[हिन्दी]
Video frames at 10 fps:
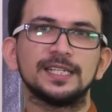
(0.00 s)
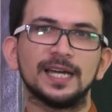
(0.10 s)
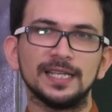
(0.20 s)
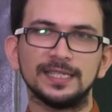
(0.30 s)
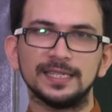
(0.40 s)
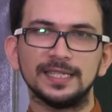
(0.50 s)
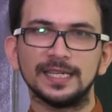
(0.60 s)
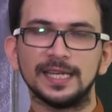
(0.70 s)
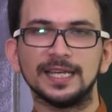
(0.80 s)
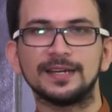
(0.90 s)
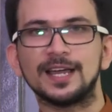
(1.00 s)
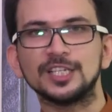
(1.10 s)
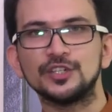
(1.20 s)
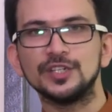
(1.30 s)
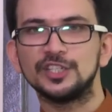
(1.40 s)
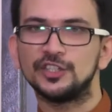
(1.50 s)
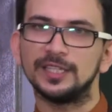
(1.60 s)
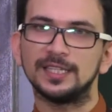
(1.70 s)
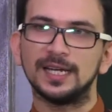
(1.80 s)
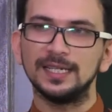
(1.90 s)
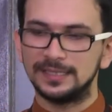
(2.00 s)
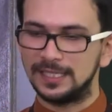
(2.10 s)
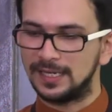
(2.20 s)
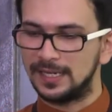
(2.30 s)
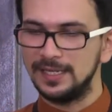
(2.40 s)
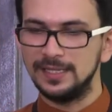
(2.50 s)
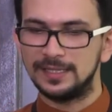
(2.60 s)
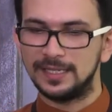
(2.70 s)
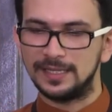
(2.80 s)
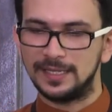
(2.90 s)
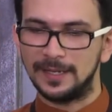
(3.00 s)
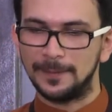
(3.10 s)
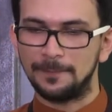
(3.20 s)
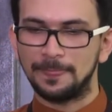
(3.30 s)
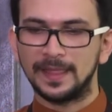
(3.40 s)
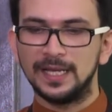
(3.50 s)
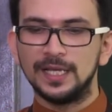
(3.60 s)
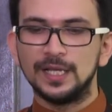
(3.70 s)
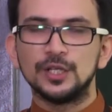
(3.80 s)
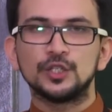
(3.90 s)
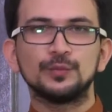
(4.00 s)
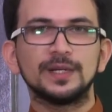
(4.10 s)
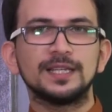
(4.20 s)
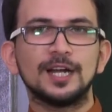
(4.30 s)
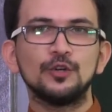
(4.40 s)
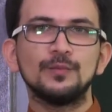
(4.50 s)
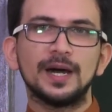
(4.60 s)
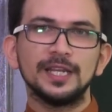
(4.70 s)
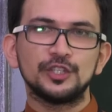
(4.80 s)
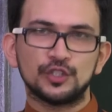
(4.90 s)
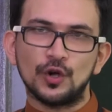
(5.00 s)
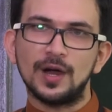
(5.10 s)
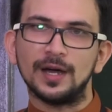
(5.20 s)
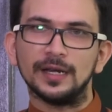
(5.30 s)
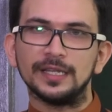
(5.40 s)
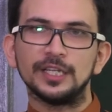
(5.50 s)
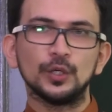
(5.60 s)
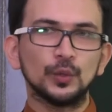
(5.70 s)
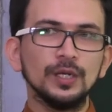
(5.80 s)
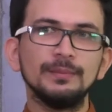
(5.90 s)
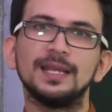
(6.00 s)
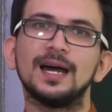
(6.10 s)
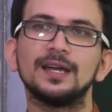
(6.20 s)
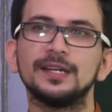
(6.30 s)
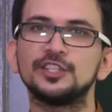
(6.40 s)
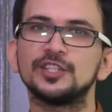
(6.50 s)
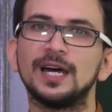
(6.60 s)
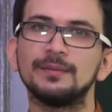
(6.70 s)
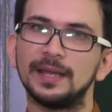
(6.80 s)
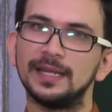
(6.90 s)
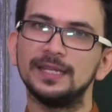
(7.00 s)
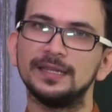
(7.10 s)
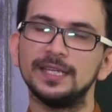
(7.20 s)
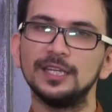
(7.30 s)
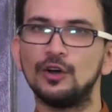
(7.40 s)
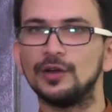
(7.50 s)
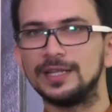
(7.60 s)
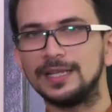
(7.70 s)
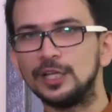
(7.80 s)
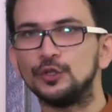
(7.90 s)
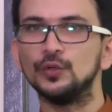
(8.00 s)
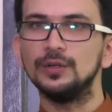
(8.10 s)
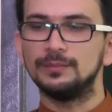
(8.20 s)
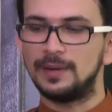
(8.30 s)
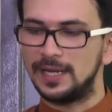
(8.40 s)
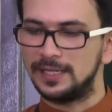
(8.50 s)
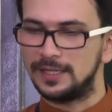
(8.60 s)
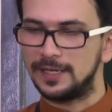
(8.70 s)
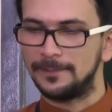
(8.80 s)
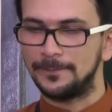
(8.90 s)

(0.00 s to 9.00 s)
दिखाई देती है या राष्ट्रीय चेतना दिखाई देती है सुभद्रा कुमारी चौहान ये कुल मिलाकर चार बहनें थीं और इनके दो भाई थे